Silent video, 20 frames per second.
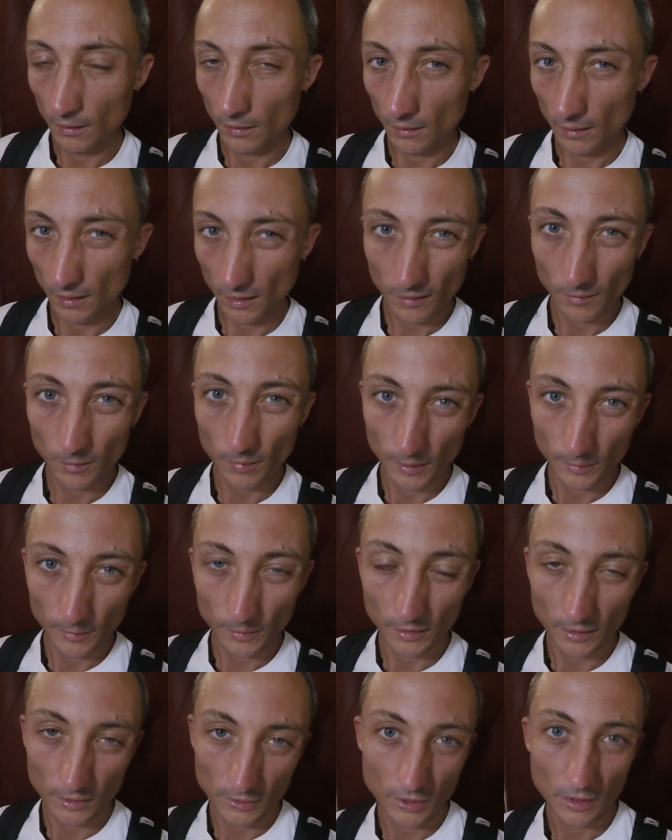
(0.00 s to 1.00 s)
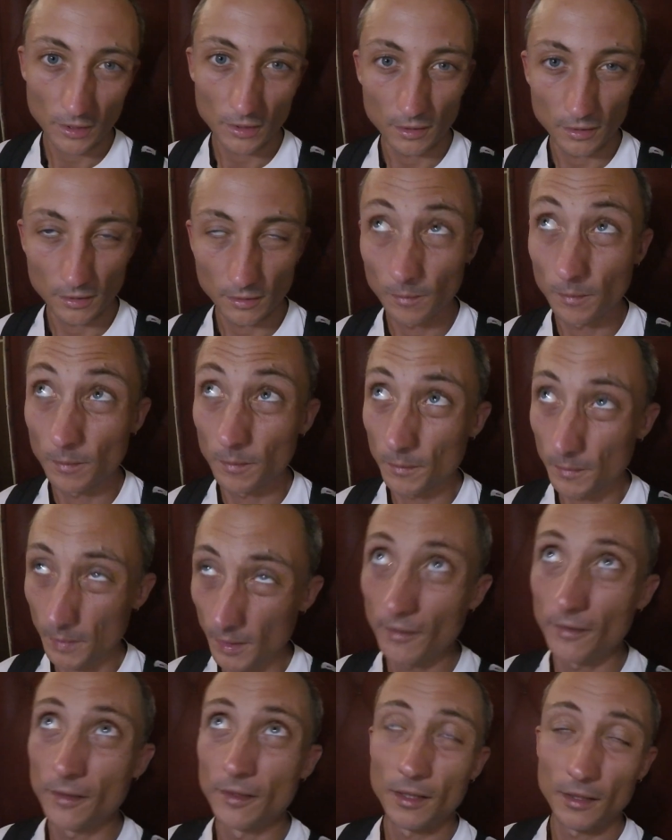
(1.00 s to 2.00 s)
Наверное, было бы для начала
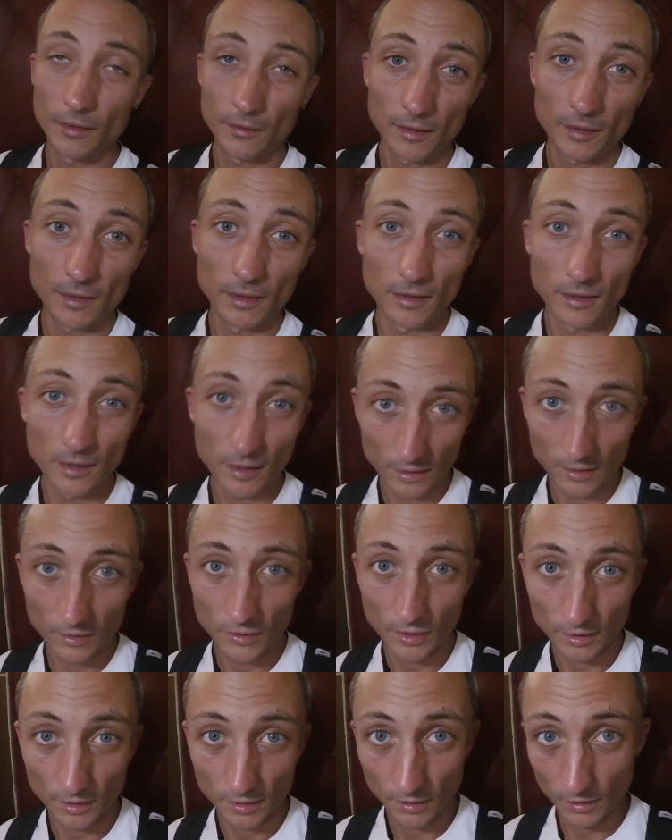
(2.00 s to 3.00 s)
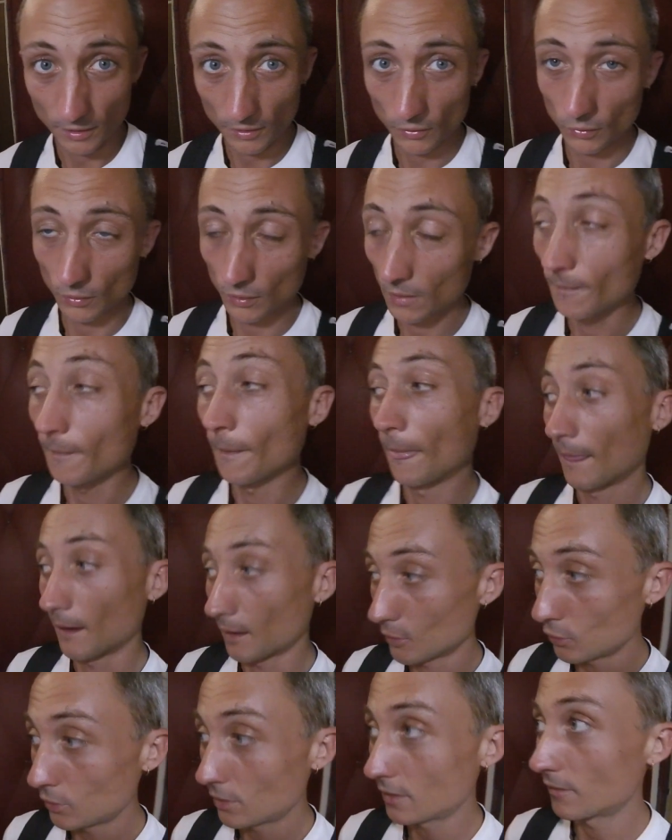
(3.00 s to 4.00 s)
правильнее ответить, где я сейчас нахожусь.
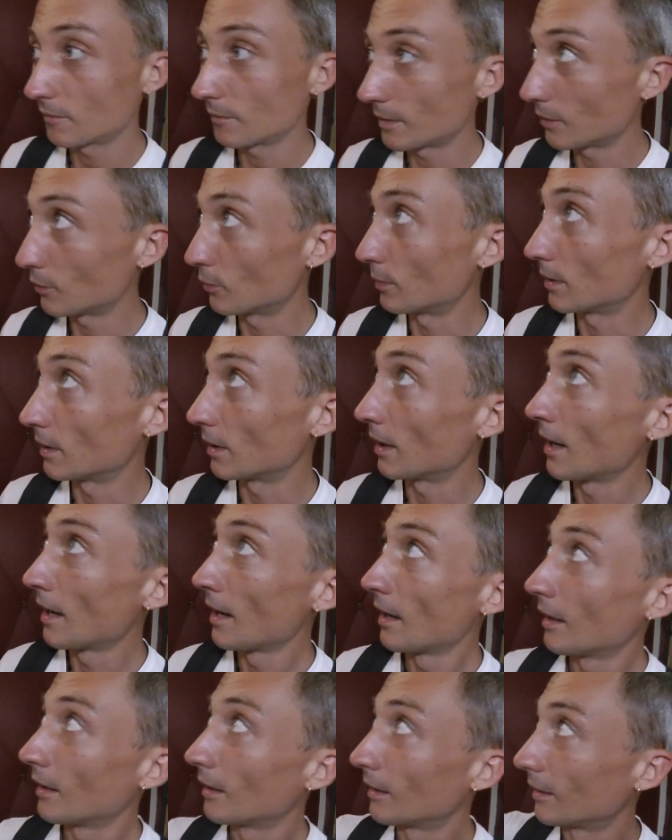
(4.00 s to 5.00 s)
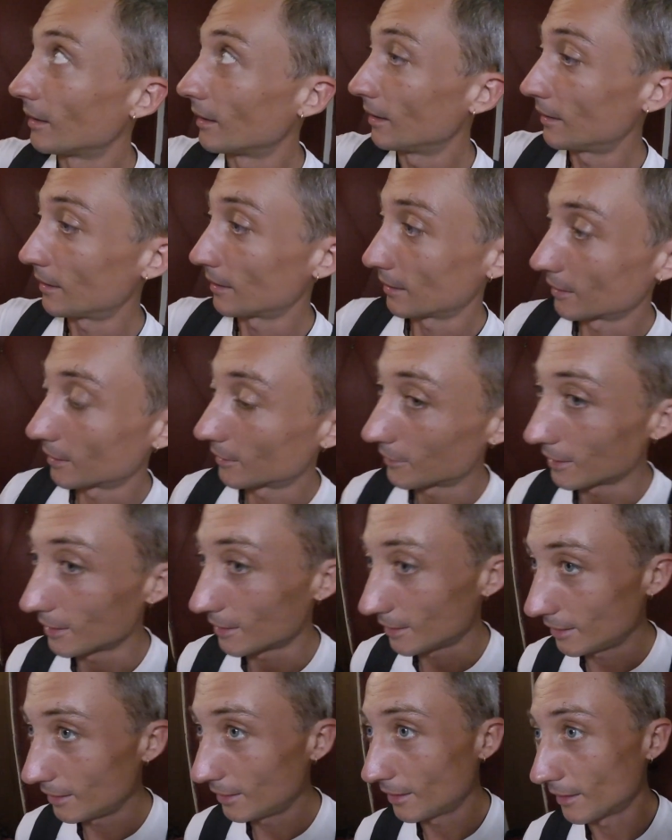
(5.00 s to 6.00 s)
Нахожусь я в Мариуполе. Это
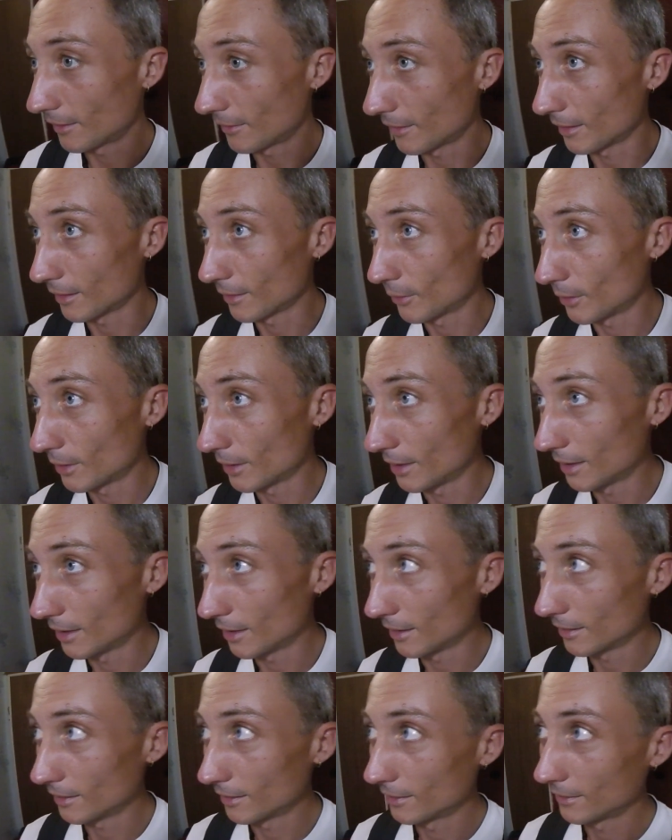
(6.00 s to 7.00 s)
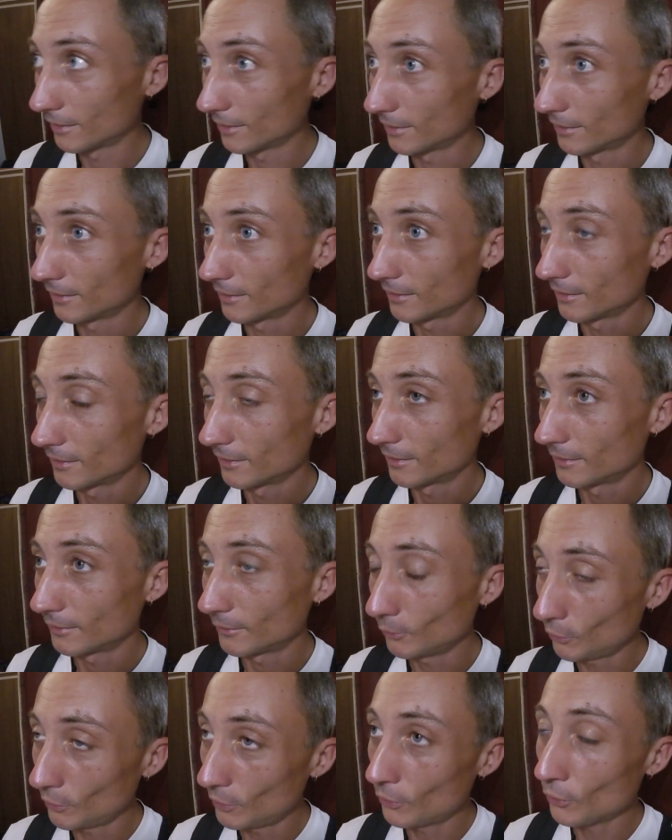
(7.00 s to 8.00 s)
квартирка, в которой я,
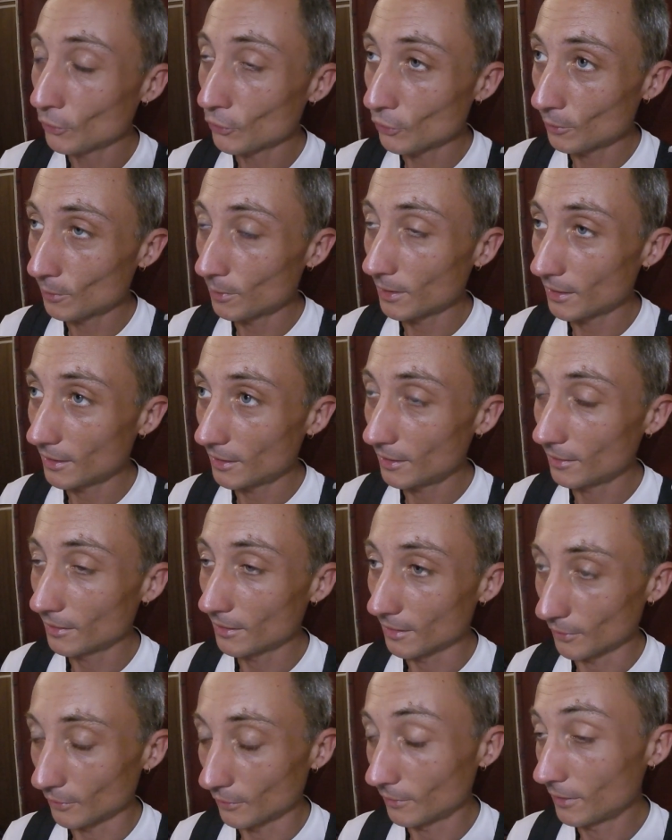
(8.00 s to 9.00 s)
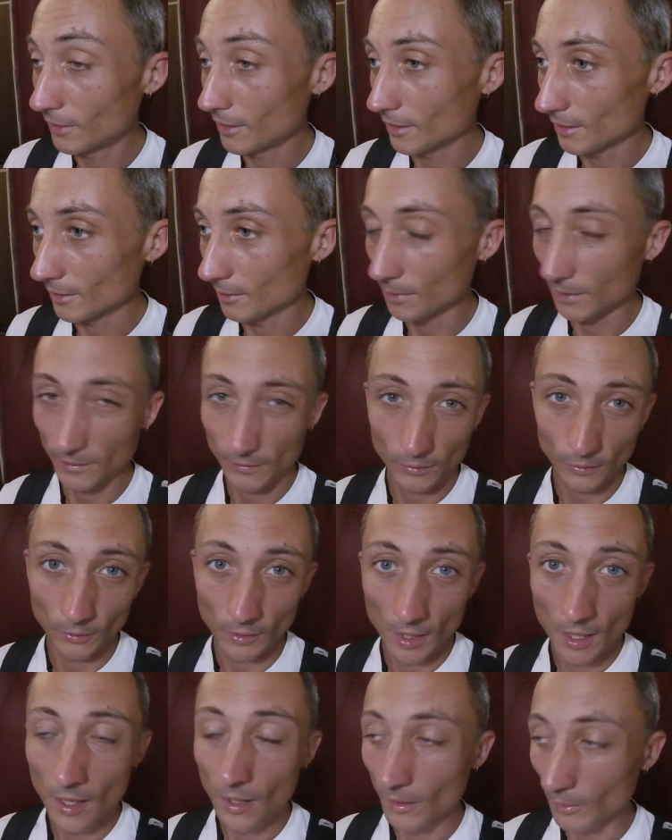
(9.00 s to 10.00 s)
ну, не то чтобы родился, но вырос и
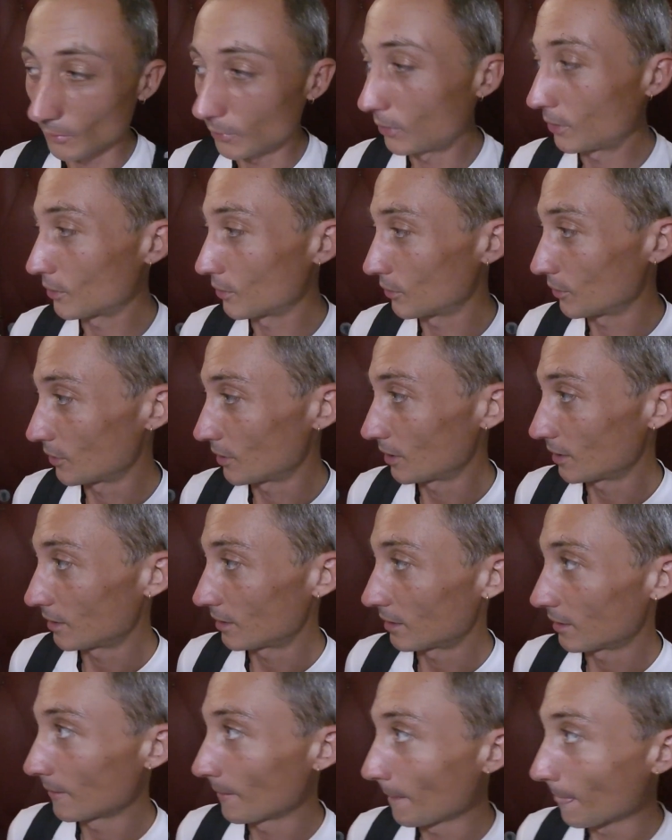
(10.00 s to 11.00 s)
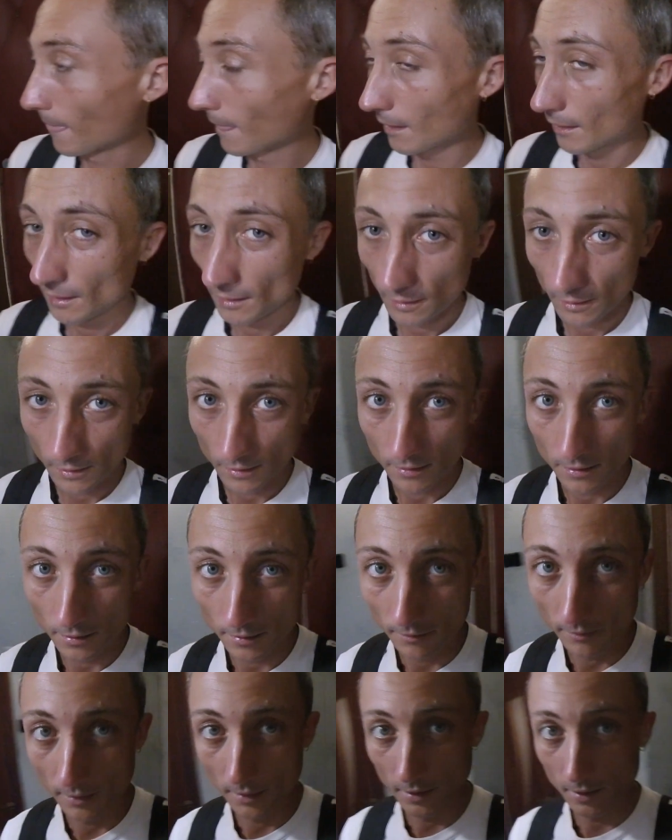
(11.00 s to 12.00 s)
провел большую часть
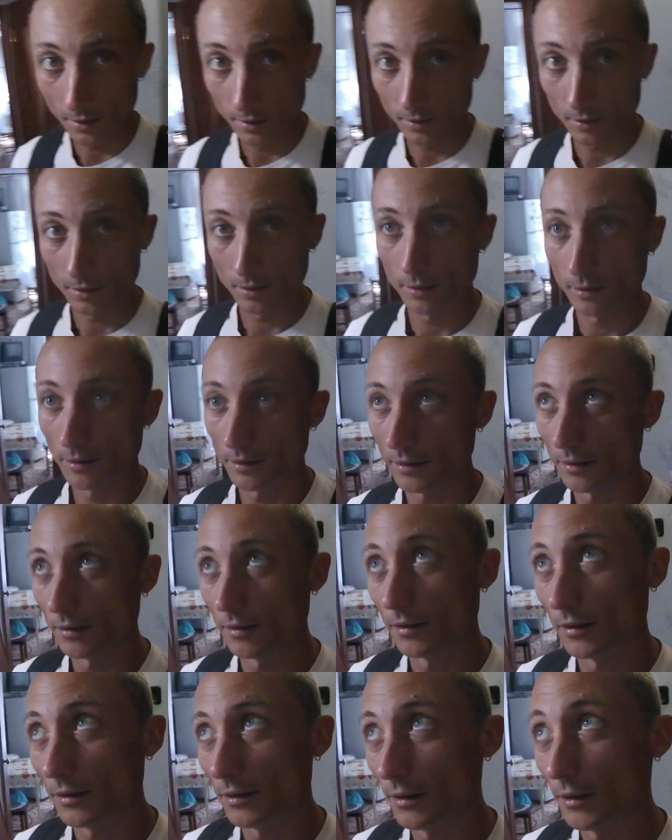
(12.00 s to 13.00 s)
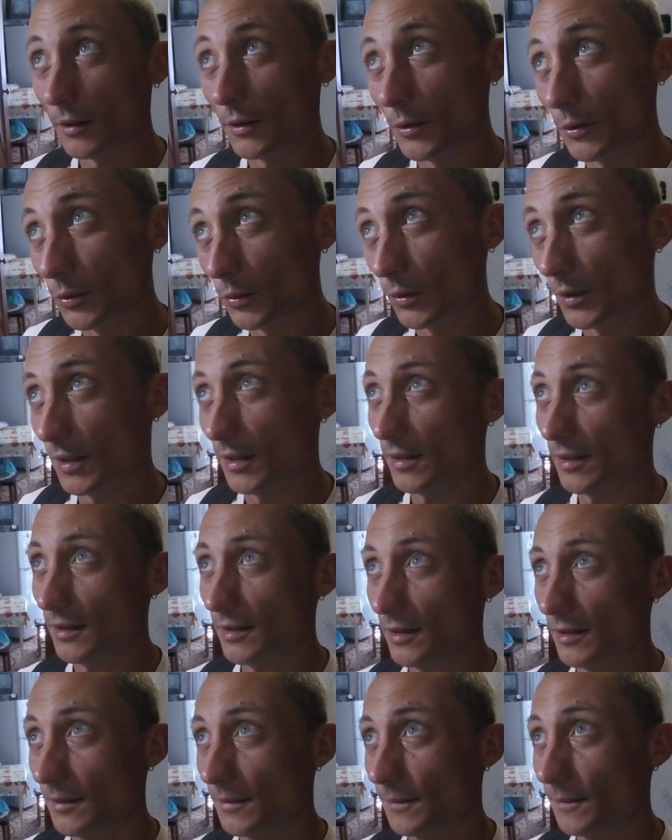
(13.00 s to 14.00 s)
своей
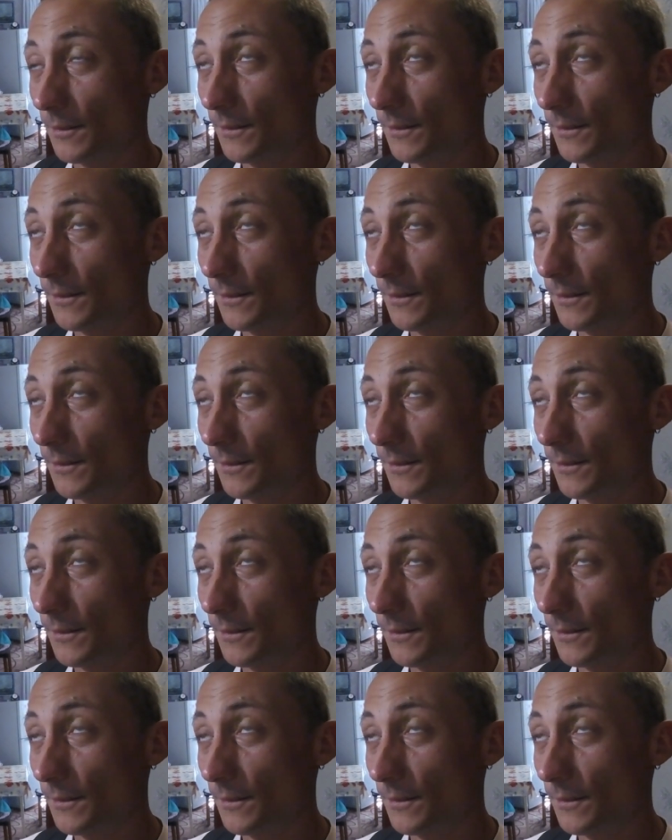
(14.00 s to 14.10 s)
юности.